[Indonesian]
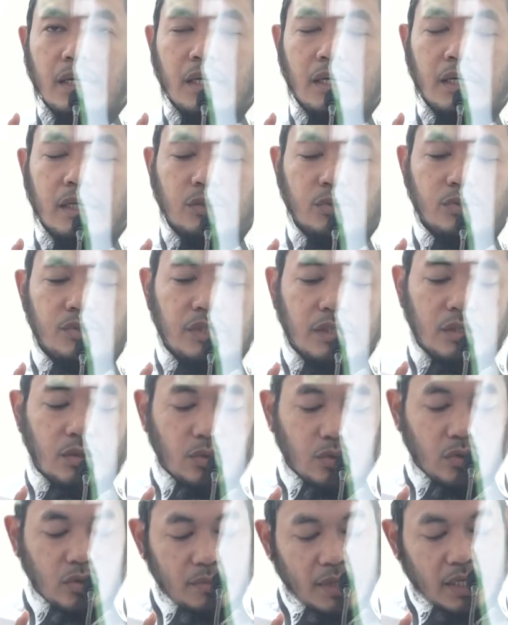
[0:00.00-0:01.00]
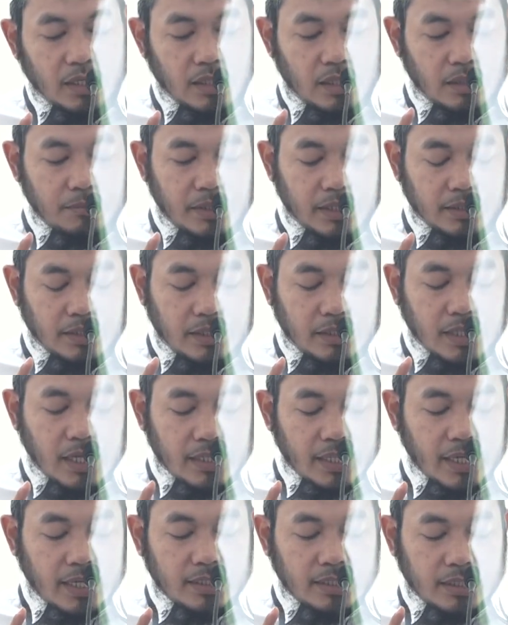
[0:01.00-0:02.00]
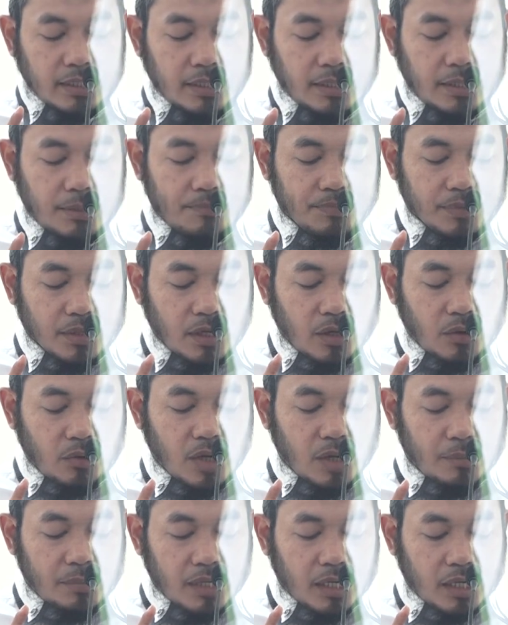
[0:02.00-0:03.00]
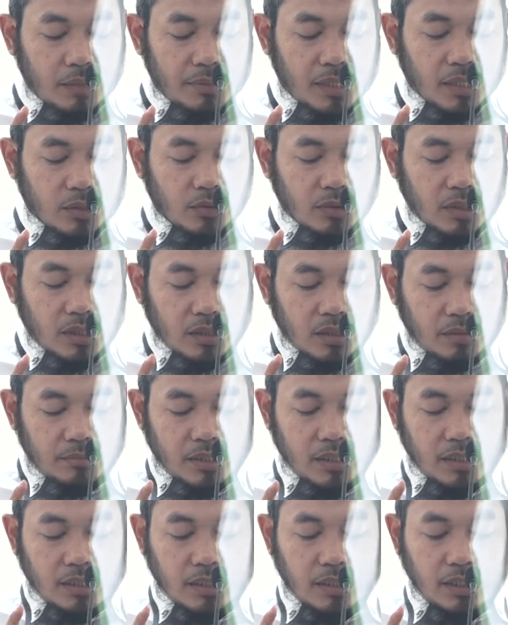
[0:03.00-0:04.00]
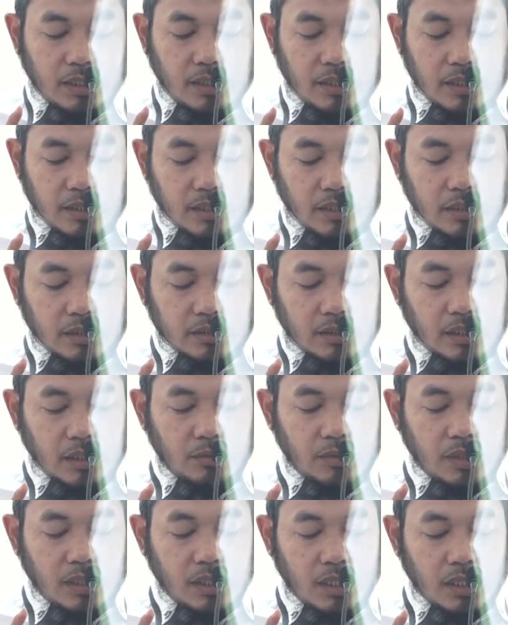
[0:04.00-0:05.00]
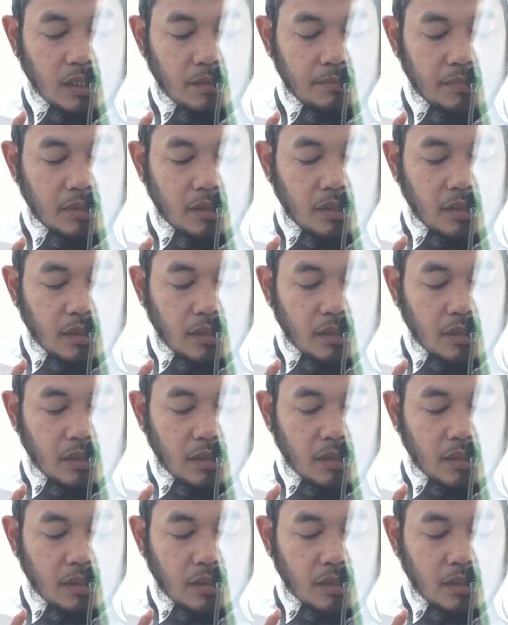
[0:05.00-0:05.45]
la tuzigh qulubana ba'da idh hadaitana wa hab lana min ladunka rahmah innaka antal wahhab